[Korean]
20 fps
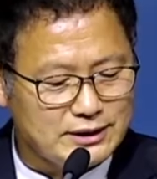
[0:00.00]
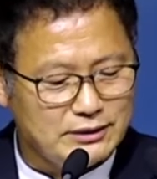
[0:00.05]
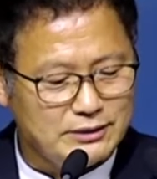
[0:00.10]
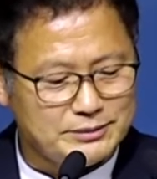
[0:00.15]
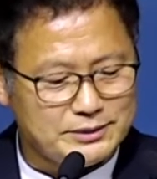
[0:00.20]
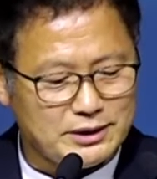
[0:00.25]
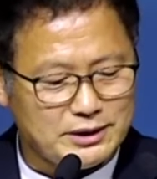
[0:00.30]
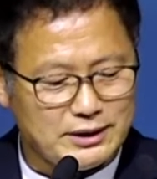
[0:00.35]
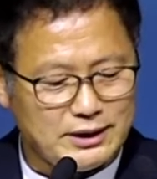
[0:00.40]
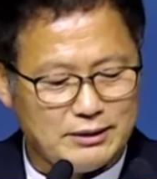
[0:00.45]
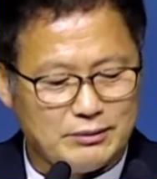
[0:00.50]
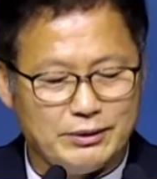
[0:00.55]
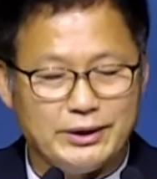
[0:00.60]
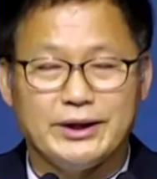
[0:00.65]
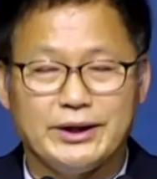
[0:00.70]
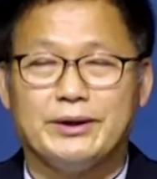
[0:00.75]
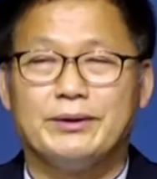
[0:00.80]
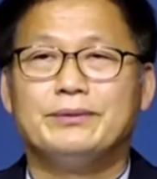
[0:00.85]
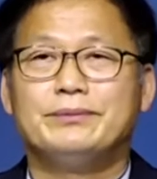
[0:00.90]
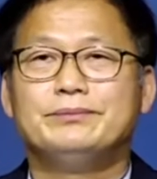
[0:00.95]
없었다고
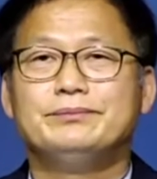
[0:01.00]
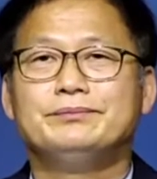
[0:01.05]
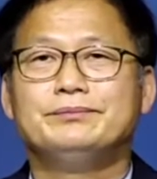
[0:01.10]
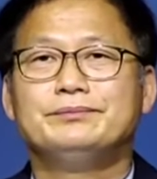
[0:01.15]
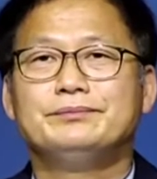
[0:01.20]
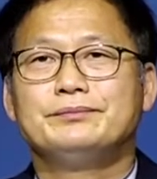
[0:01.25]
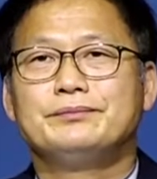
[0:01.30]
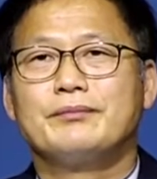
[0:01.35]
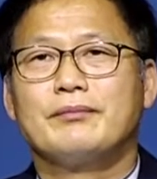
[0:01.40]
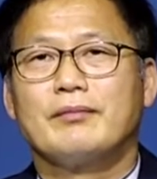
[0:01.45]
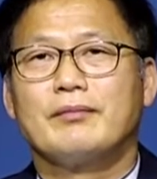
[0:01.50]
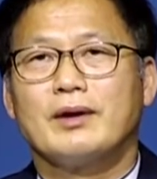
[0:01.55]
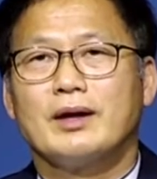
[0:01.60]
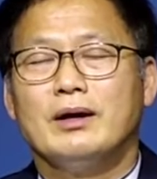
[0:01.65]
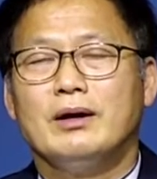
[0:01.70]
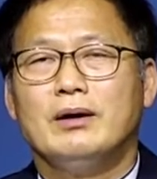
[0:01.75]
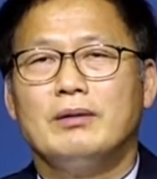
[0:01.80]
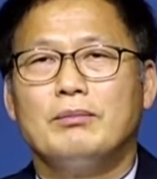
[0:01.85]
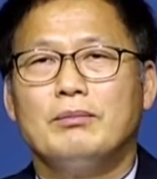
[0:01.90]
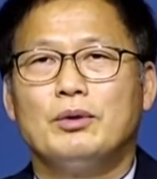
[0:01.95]
해요.
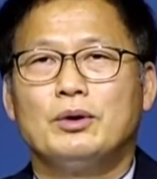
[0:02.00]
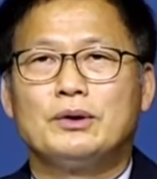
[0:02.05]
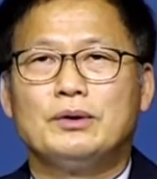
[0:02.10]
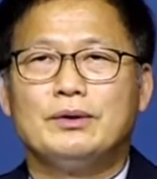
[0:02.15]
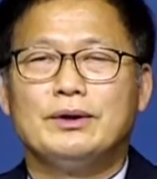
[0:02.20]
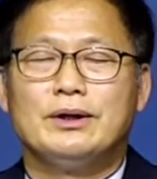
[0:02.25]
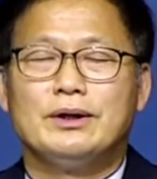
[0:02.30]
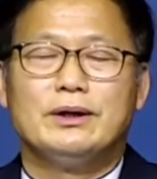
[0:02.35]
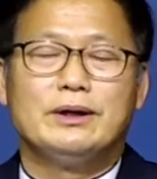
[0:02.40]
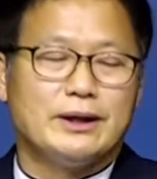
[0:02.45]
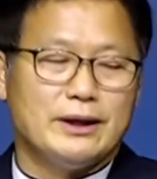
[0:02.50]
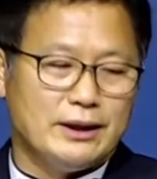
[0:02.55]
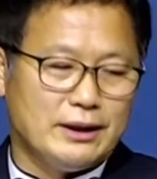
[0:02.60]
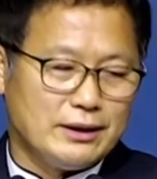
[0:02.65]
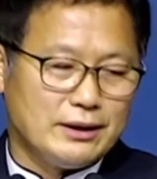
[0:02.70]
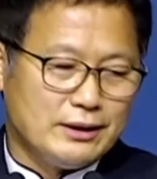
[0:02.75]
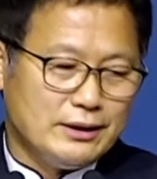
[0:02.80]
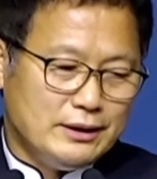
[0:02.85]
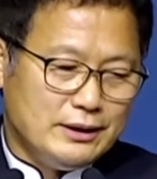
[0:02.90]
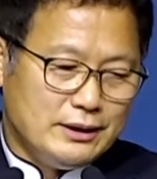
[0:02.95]
보통 이렇게
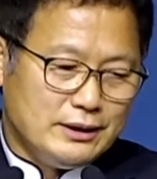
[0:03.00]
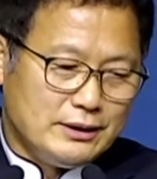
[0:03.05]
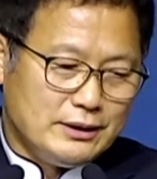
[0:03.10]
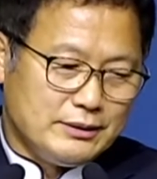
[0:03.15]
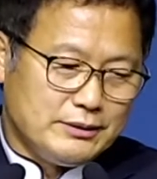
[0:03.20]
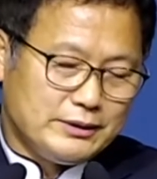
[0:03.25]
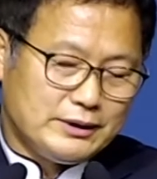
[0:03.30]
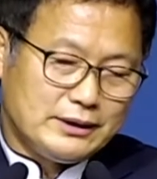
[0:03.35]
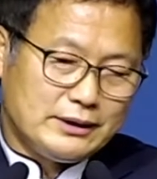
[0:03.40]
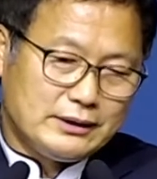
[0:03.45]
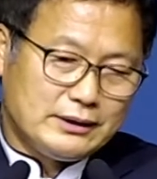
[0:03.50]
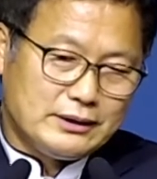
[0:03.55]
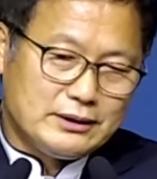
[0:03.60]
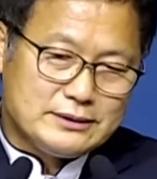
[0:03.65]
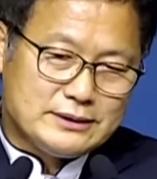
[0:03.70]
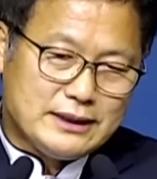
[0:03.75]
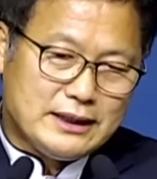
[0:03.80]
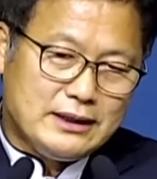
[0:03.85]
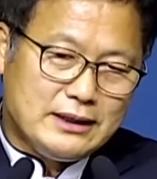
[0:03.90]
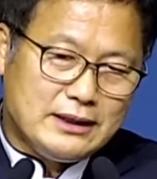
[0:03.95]

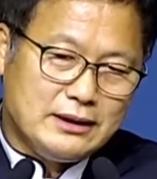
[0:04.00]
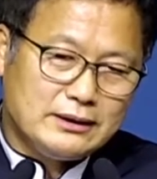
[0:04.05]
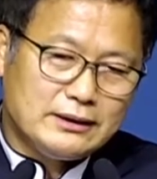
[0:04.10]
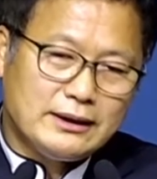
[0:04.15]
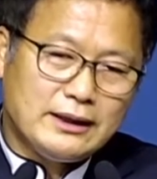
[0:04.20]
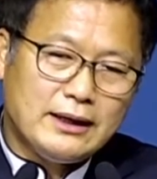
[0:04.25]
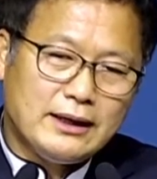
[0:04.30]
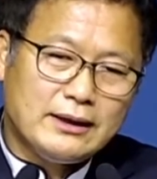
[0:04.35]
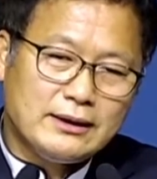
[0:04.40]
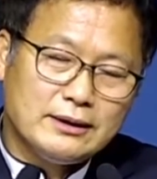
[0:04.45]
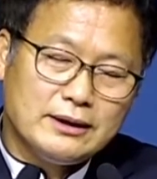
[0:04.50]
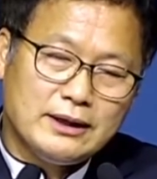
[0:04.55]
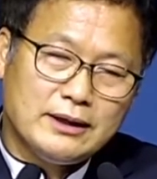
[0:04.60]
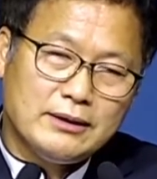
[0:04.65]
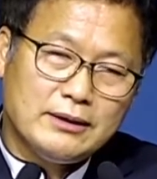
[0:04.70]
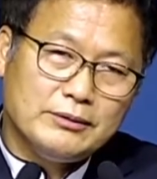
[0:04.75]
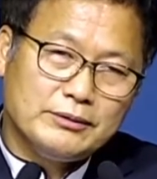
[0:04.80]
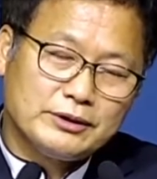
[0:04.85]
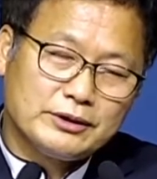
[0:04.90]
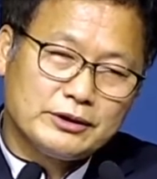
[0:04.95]
살
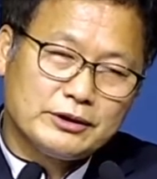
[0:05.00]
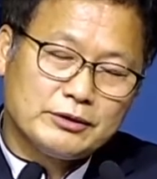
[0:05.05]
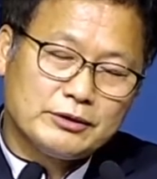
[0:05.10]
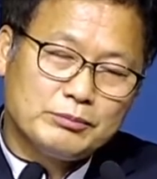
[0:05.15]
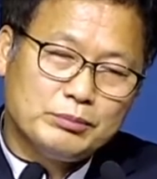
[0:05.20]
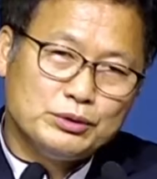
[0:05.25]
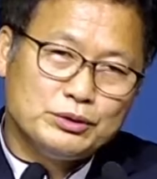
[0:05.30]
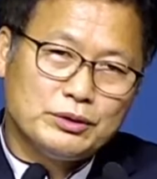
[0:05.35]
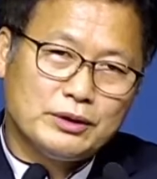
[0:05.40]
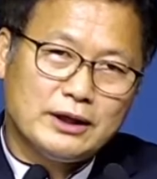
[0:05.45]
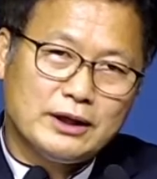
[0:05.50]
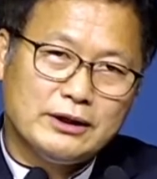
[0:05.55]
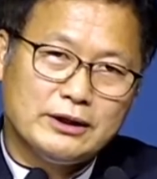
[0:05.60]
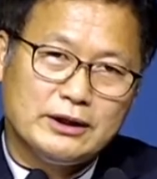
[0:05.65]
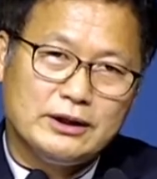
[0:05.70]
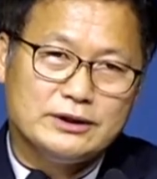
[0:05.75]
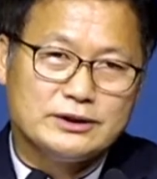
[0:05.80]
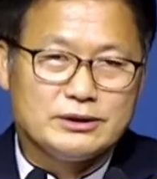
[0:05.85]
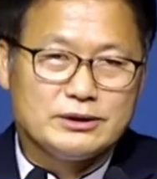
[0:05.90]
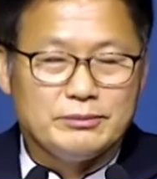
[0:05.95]
타거나 부족한
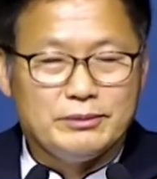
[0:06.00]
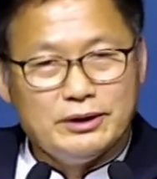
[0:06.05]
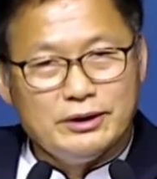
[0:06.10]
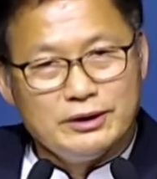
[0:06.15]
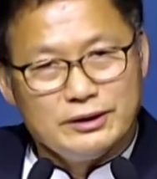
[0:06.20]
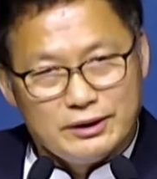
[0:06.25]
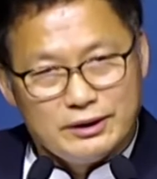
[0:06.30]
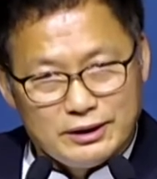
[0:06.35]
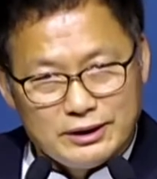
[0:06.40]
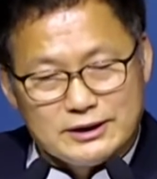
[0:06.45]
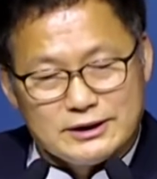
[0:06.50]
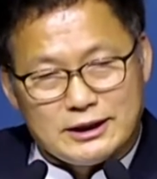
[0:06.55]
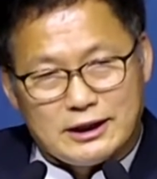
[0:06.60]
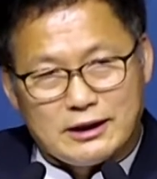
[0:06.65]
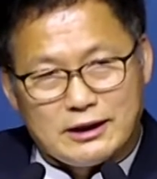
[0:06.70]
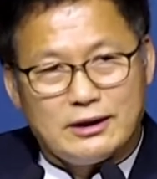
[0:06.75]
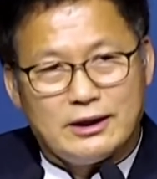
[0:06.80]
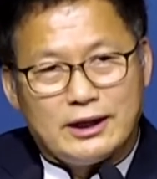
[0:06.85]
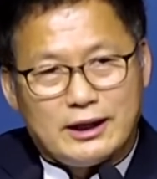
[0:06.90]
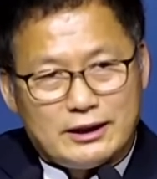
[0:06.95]
거 있으면 엉덩이
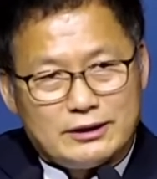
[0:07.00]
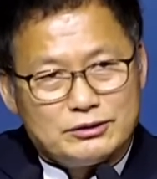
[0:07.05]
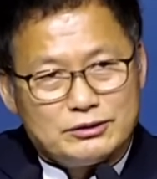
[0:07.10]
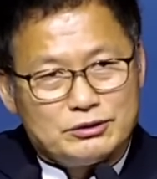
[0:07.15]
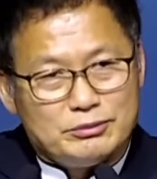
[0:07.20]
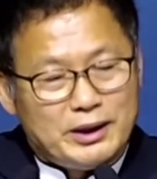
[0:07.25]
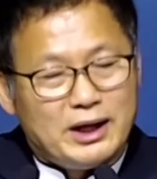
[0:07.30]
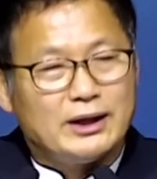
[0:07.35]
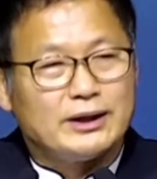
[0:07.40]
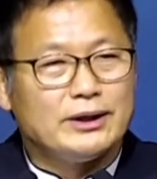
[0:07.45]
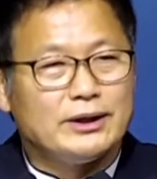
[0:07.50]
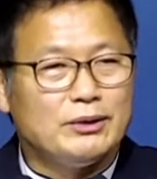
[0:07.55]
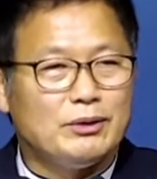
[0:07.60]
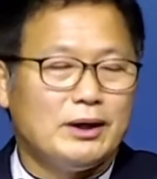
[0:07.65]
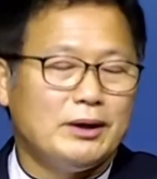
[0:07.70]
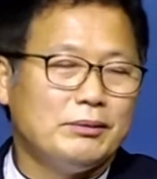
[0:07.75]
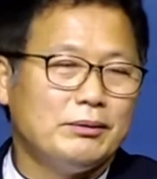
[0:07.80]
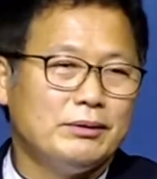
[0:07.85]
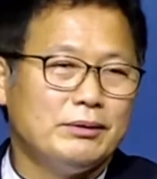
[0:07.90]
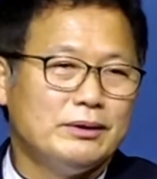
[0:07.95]
살을 해가지고 막 하기도
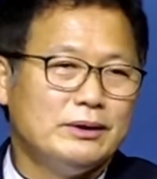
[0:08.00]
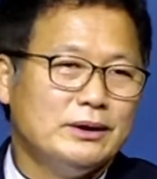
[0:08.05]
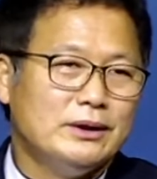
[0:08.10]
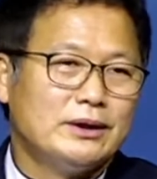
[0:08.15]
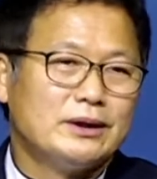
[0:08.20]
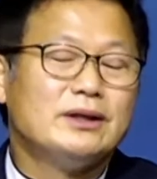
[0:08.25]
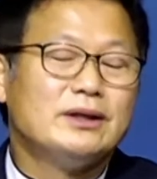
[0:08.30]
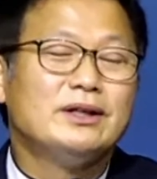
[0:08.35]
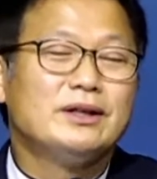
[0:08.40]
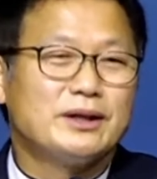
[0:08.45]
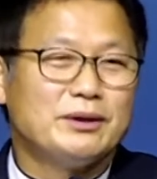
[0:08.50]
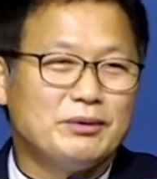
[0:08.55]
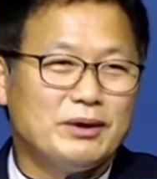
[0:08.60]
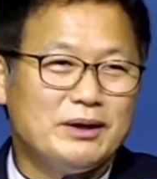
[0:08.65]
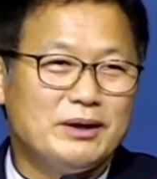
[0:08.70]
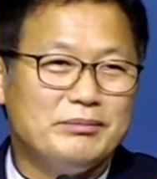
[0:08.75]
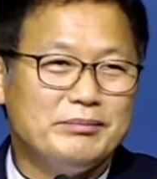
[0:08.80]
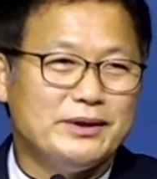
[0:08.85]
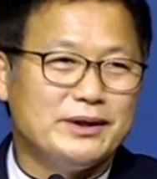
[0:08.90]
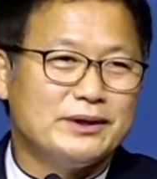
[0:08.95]
하고 그렇게도
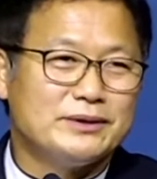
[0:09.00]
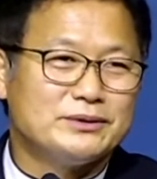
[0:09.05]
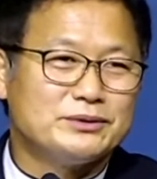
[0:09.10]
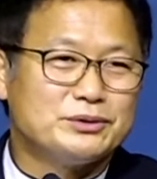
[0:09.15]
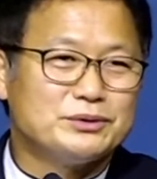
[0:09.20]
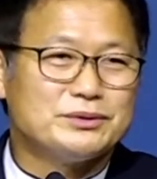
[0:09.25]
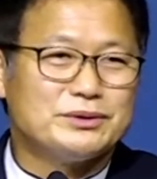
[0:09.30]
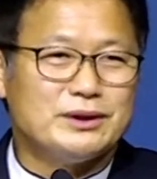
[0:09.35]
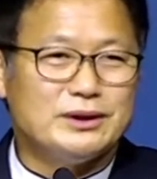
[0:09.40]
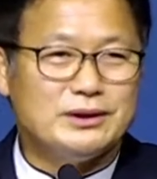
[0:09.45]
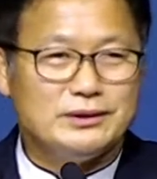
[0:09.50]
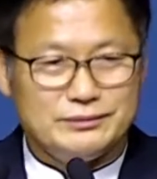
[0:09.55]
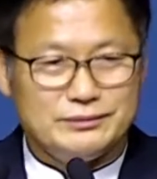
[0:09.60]
합니다. 수술을.